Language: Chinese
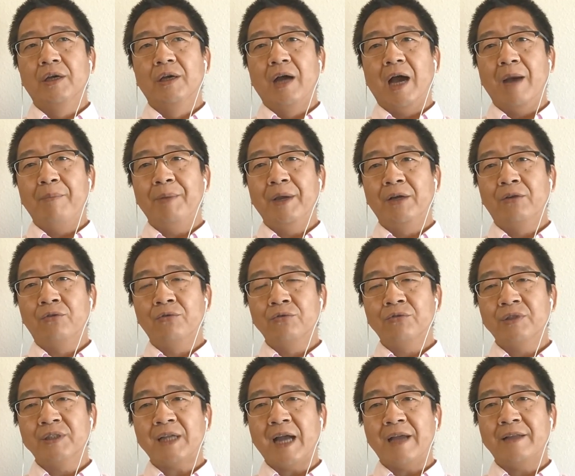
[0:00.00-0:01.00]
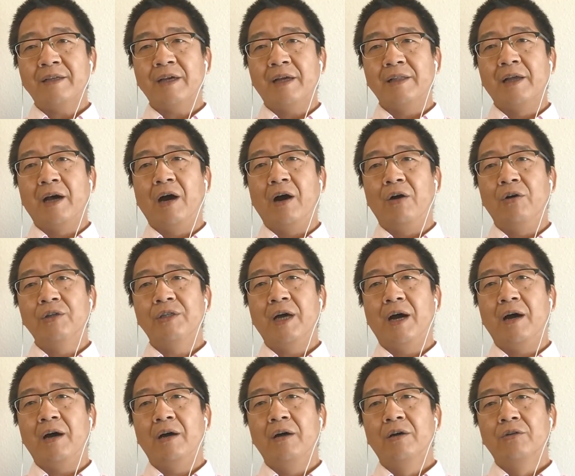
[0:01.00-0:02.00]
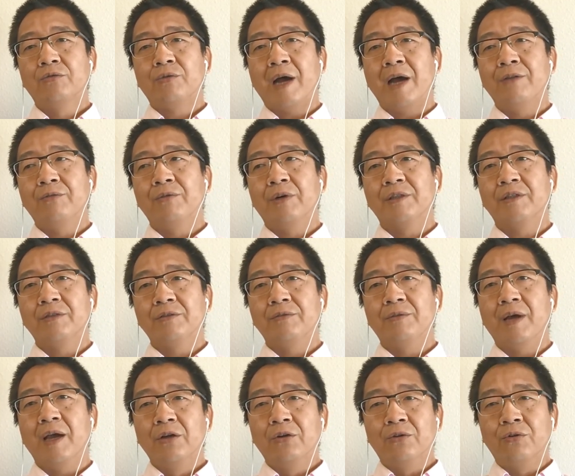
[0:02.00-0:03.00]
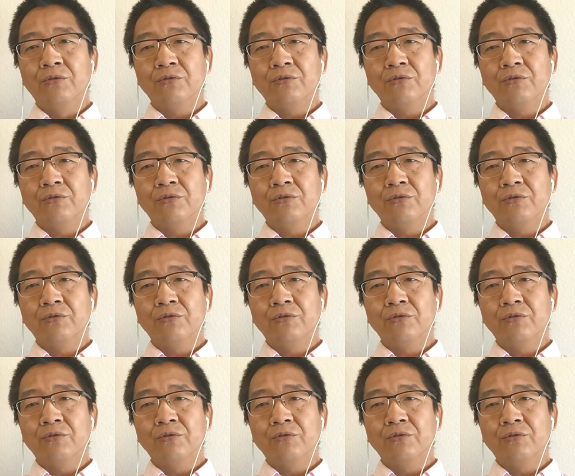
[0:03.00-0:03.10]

而被公孙瓒这样的豪强篡夺政权。